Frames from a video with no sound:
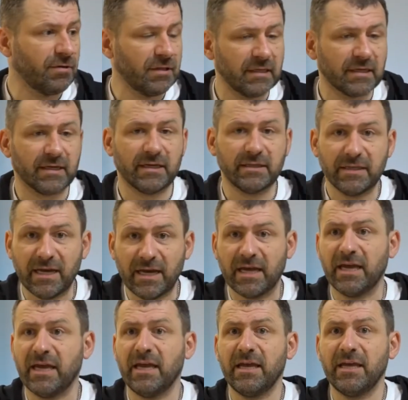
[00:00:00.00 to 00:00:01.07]
было,
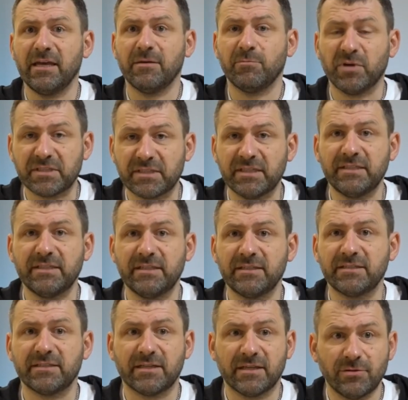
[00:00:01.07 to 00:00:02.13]
когда
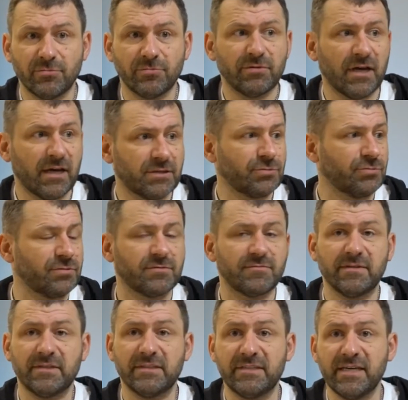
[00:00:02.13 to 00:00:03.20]
посадили страну на
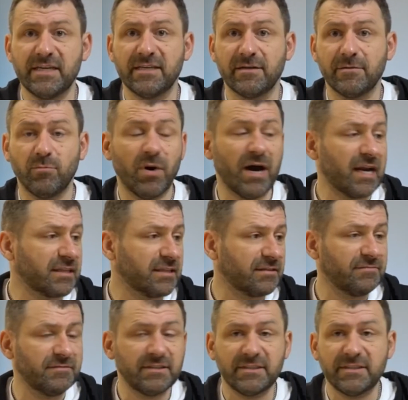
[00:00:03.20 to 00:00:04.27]
отсутствие денег,
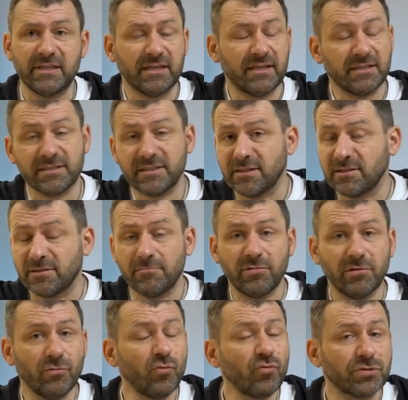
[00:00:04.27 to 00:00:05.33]
бартер везде, я не знаю, это
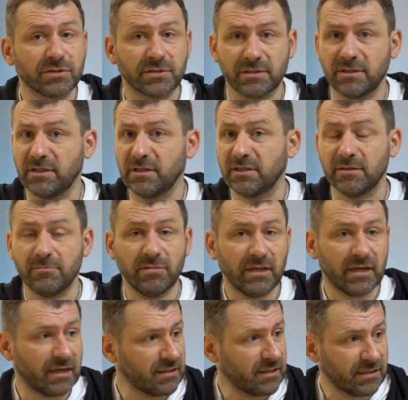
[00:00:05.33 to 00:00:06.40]
был ужас, это
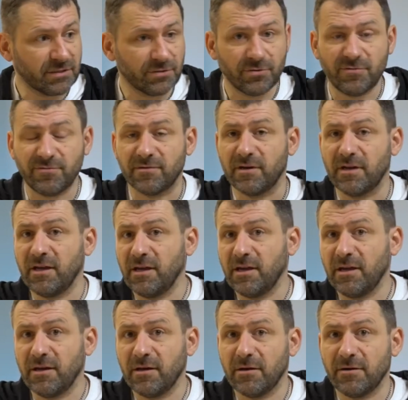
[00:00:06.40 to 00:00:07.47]
была катастрофа.
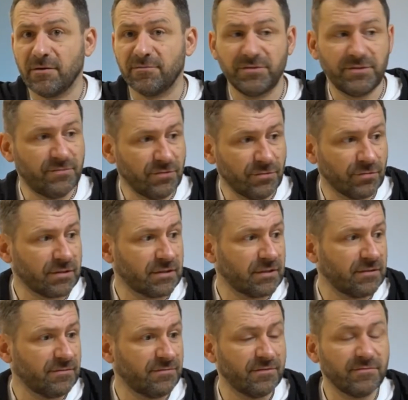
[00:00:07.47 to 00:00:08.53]
В
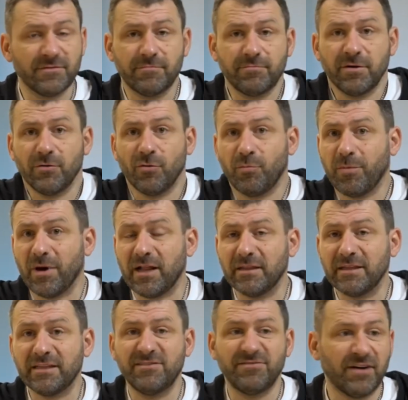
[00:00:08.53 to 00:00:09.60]
90-е ВВП
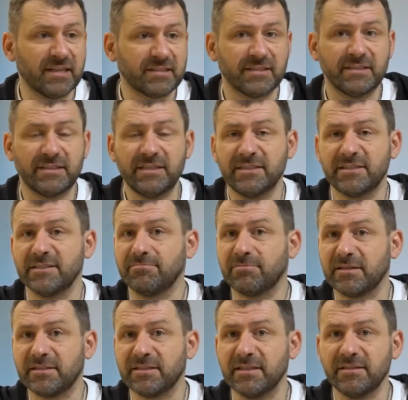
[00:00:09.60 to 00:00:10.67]
упал на 20-30
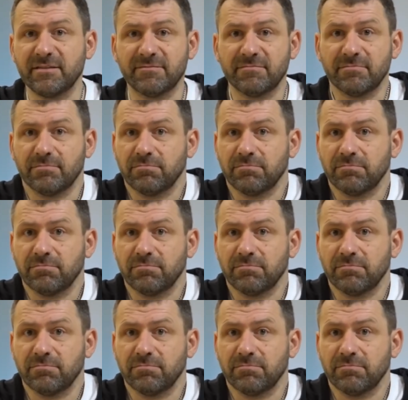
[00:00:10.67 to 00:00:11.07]
процентов,